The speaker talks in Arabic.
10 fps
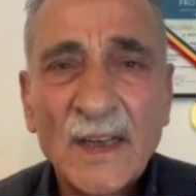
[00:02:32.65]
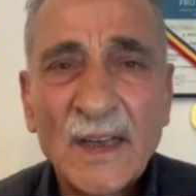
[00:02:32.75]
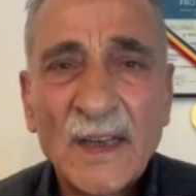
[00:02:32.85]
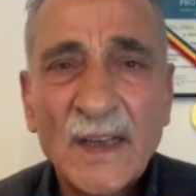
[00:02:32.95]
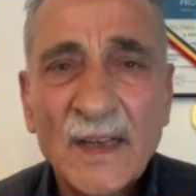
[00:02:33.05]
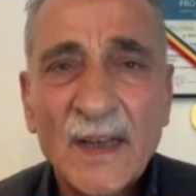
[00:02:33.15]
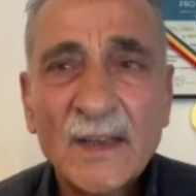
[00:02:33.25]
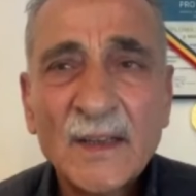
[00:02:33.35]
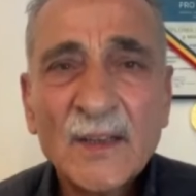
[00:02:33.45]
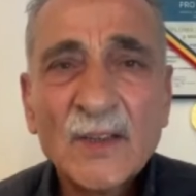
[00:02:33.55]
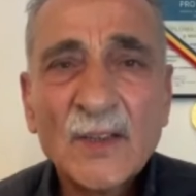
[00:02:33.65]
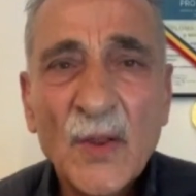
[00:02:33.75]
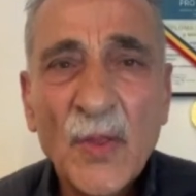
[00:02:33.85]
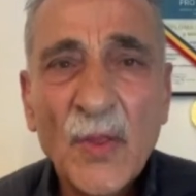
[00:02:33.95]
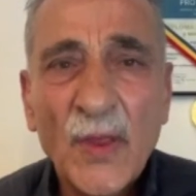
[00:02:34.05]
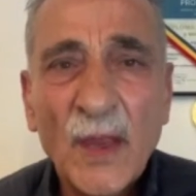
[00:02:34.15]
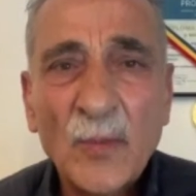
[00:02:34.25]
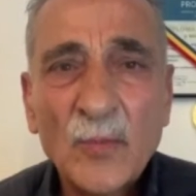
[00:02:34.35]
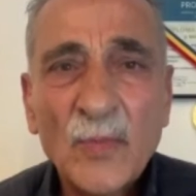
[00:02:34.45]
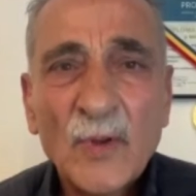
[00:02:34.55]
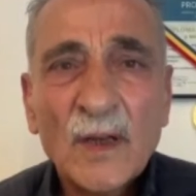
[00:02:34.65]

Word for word: من خلال تنظيم